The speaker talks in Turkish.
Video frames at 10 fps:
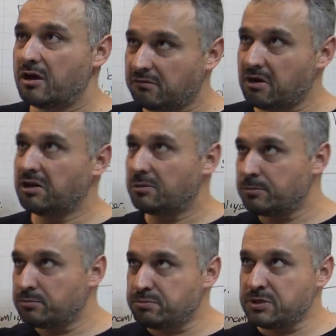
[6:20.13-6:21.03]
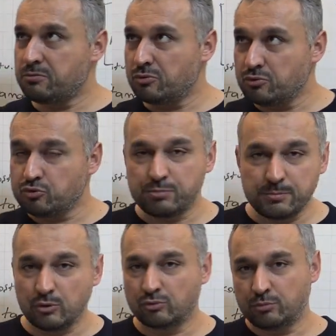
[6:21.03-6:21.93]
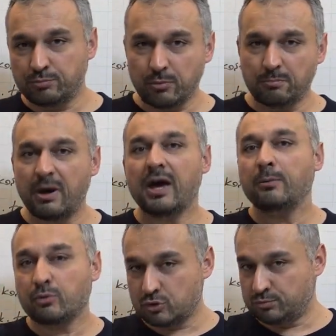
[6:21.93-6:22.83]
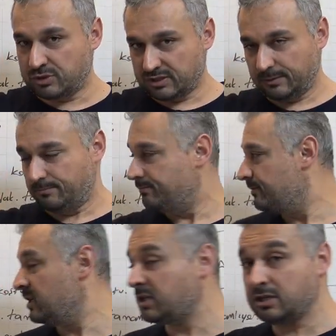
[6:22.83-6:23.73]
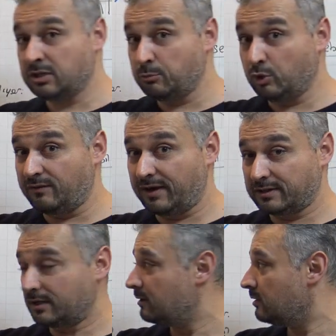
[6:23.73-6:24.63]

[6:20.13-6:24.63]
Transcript: Vallahi bir 1 bölü 3, 1 bölü 4, 1 bayağı bir koşmuş adam. İki kere de mola verdi.